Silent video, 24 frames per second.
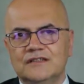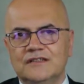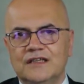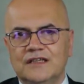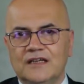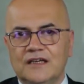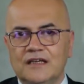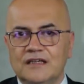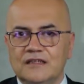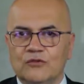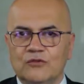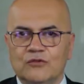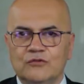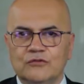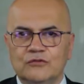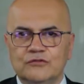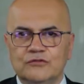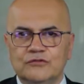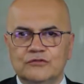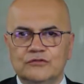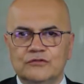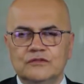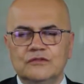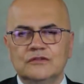değer
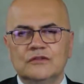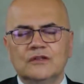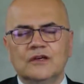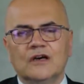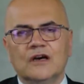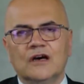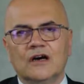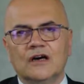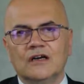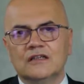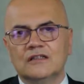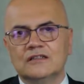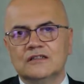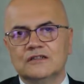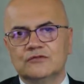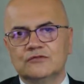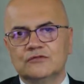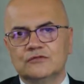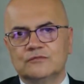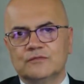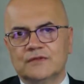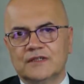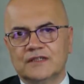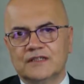olduğunu akılda
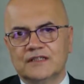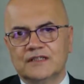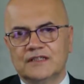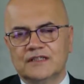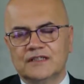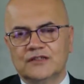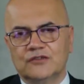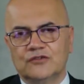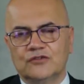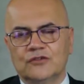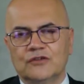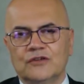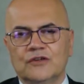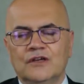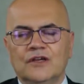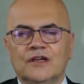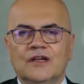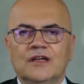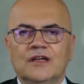tutmak gerekiyor.